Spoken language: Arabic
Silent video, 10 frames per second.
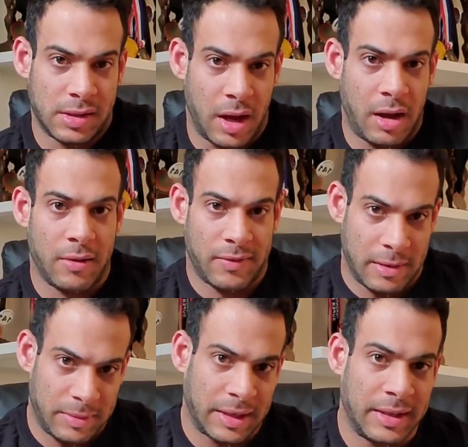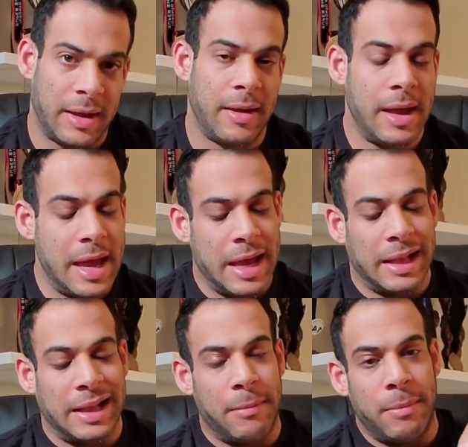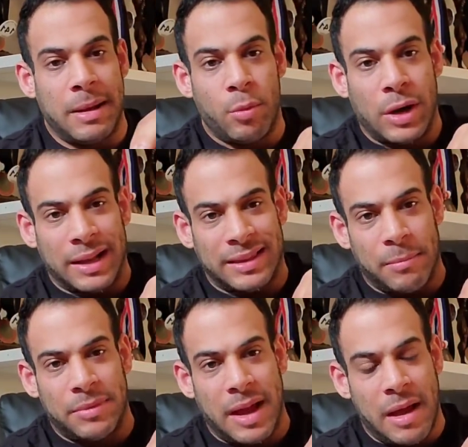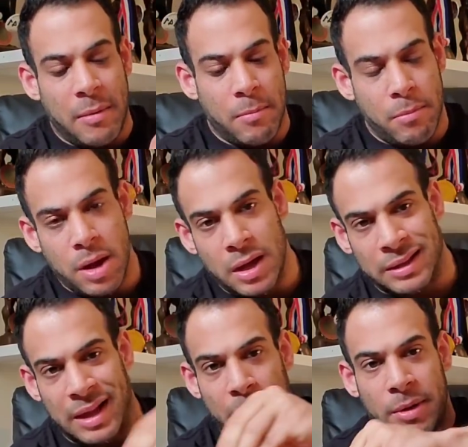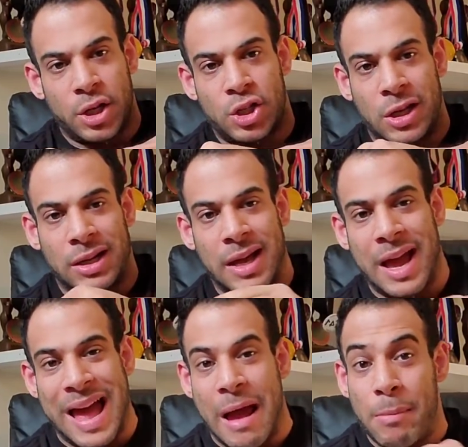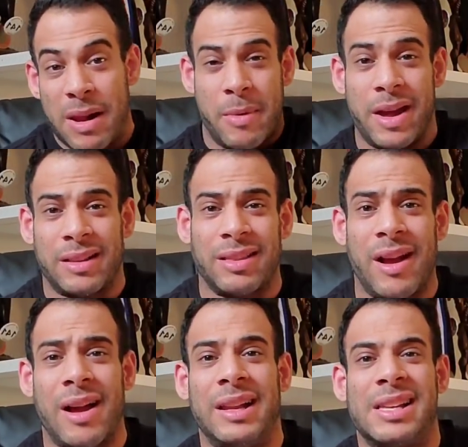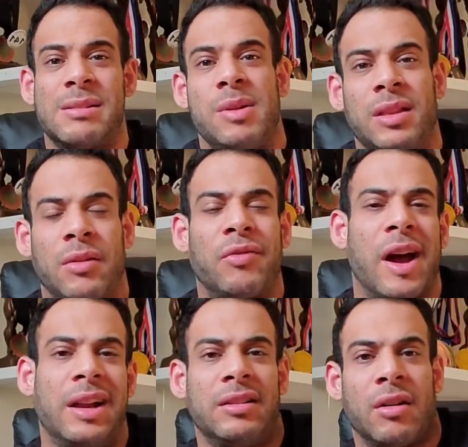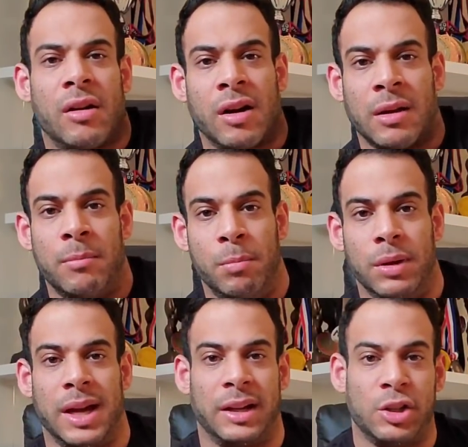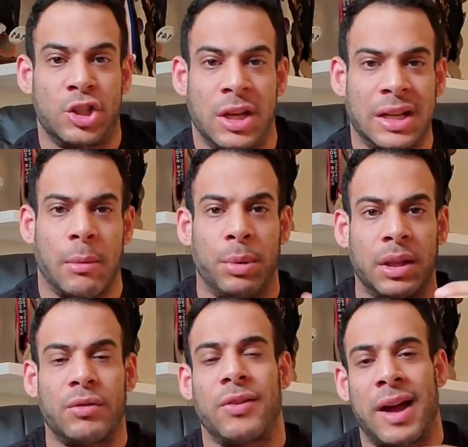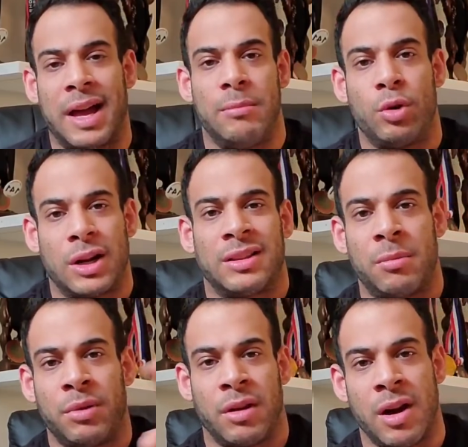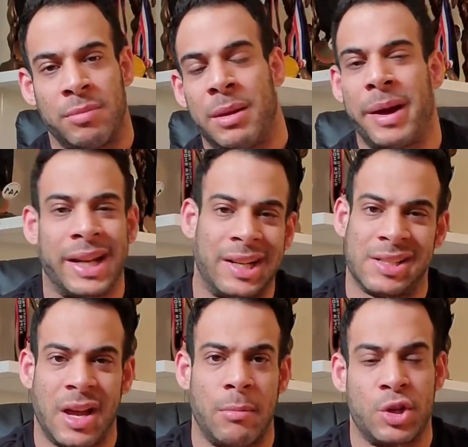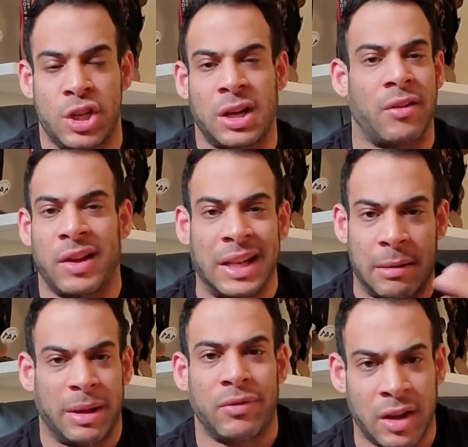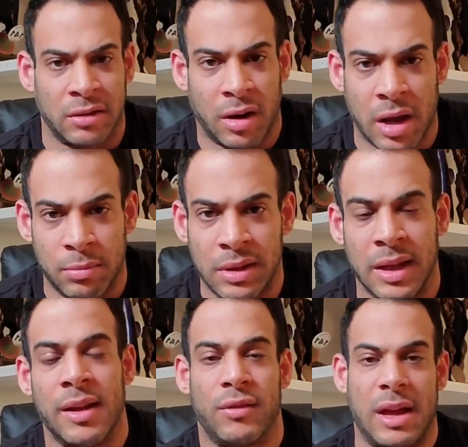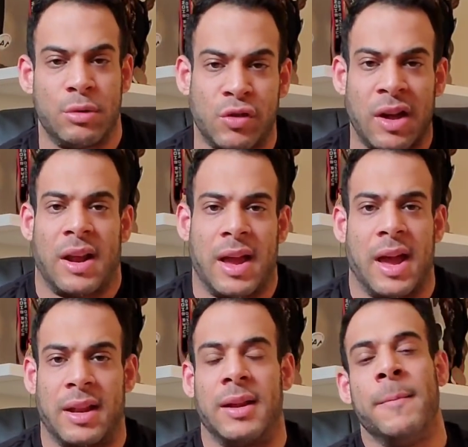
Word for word: صح فهمت كده لما المرتب ده بيطلع من الشركه قبل ما يطلع لازم يدفع عليه ضرائب يعني الشركه بتدفع على المرتب ضرائب طبعا انا صاحب الشركه فانا اللي بدفع الضرائب دي هي مش فارقه يعني